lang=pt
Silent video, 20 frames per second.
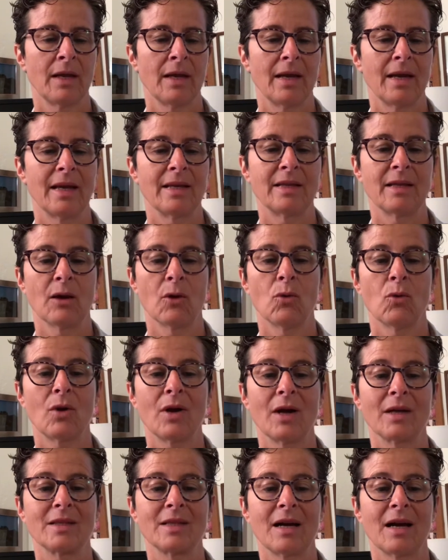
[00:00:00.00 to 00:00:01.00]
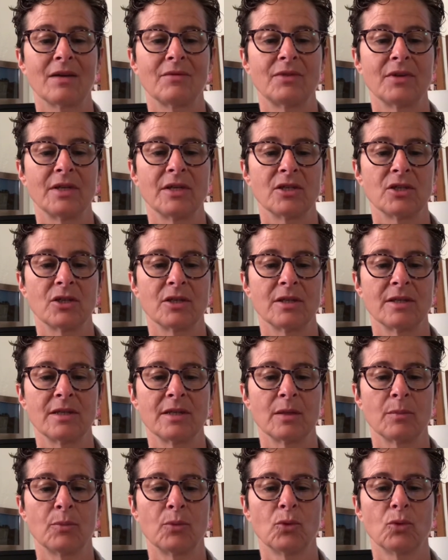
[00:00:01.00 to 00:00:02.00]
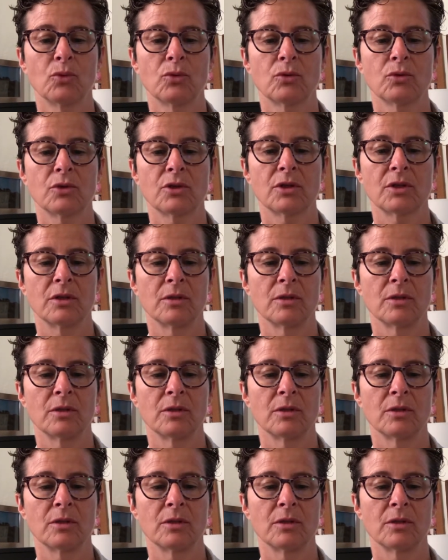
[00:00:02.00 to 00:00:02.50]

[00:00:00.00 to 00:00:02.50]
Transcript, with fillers: Enterrou cadáveres em sepultos,